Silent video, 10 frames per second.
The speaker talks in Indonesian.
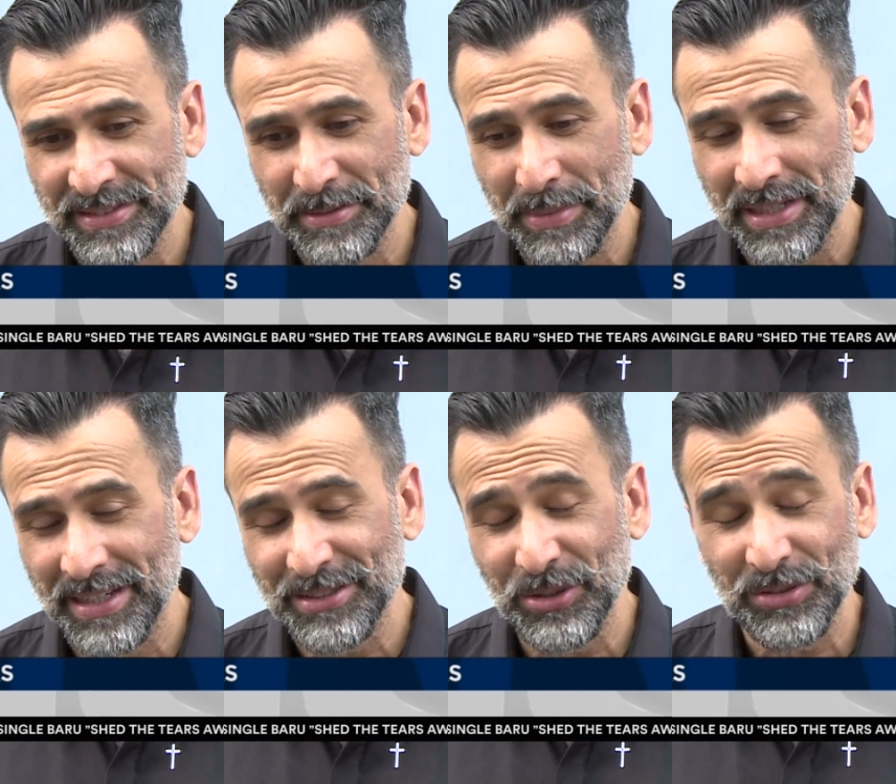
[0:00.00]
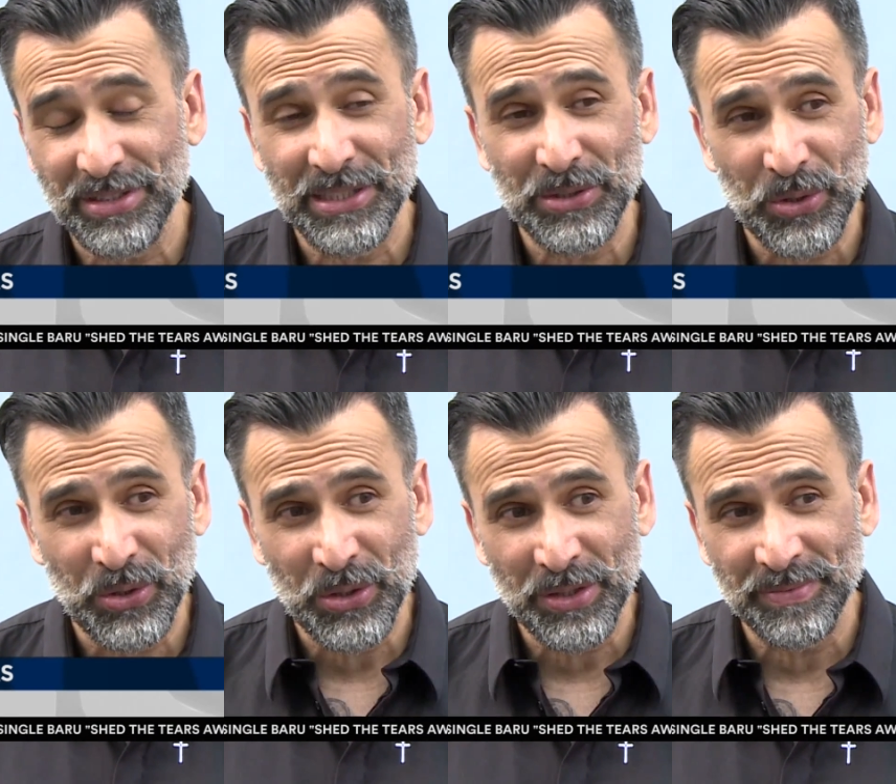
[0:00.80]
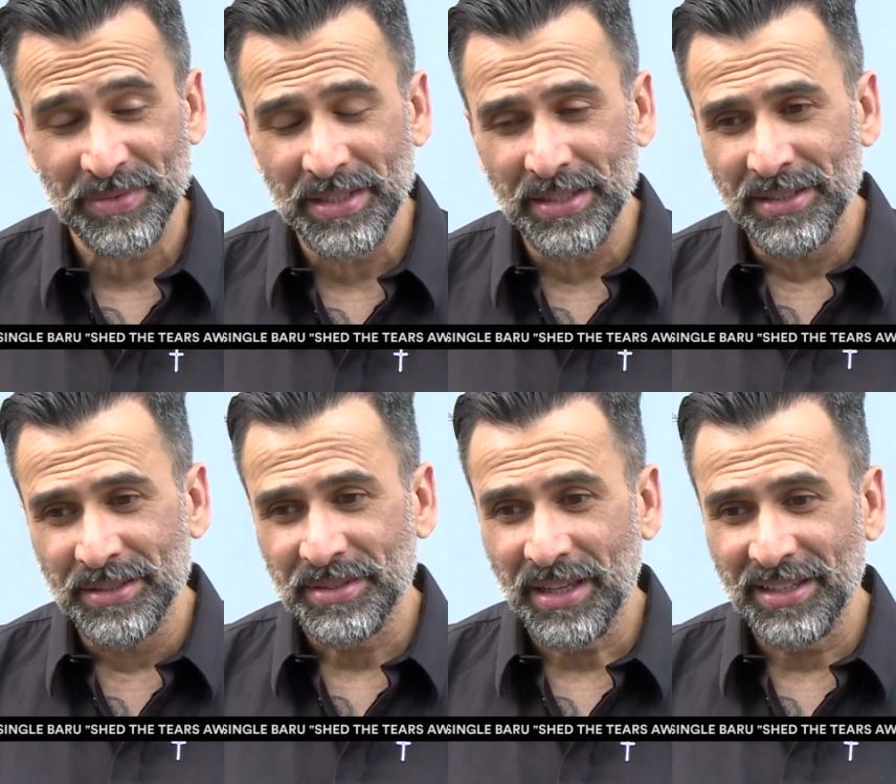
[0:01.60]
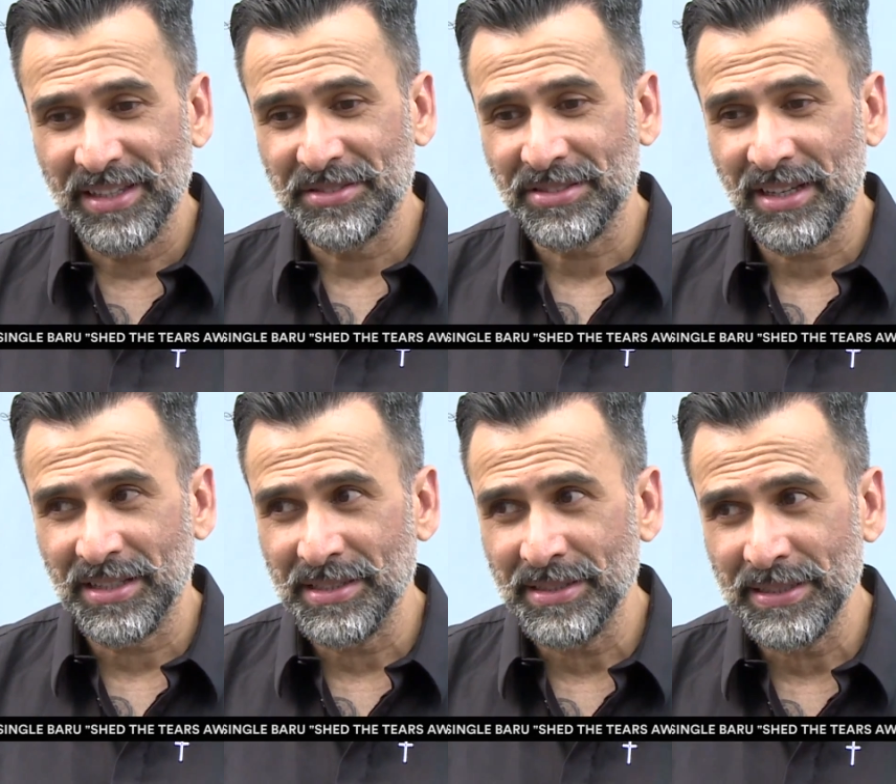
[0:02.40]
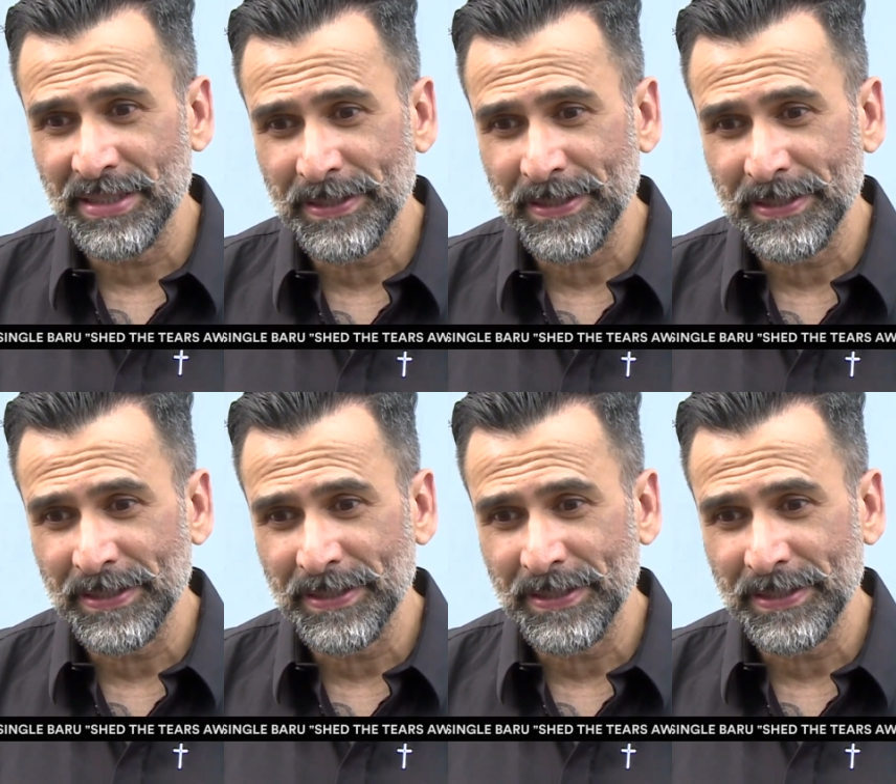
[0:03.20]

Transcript: sebagai aktor sinetron. Saya ingin sekali